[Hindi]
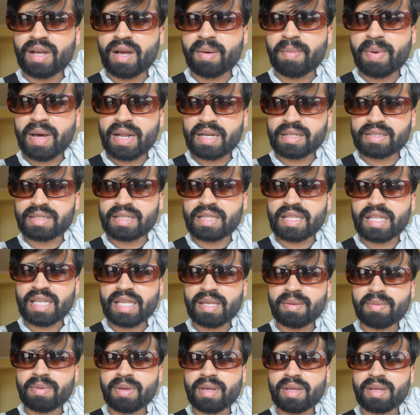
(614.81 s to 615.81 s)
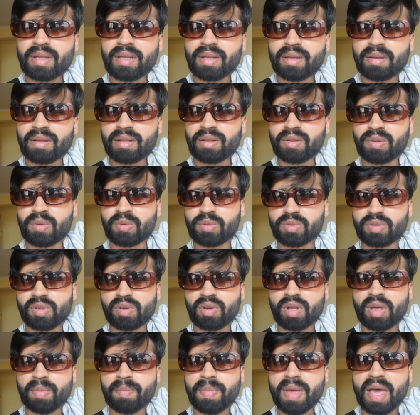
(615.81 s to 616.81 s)
हमारी ज़िंदगी में
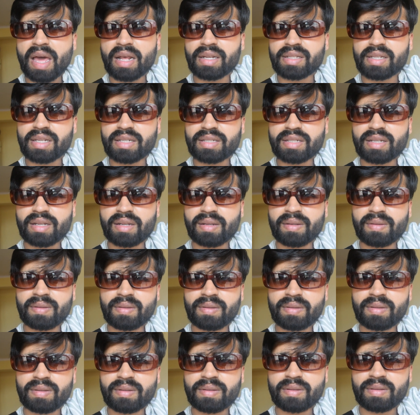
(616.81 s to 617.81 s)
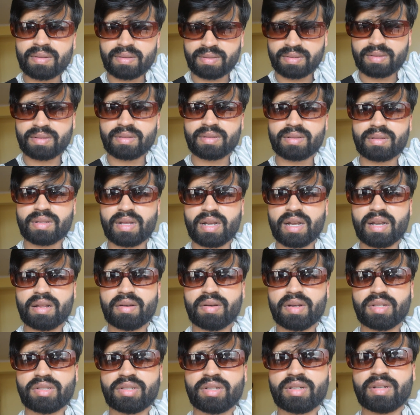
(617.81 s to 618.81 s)
दूसरों के प्यार जैसा
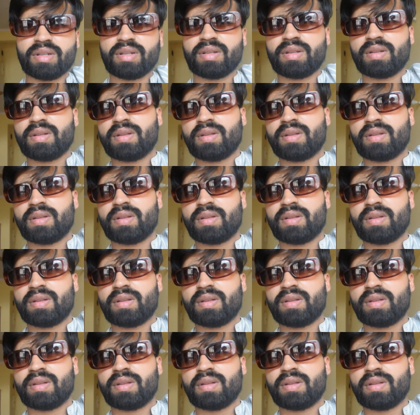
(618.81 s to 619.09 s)
धन्यवाद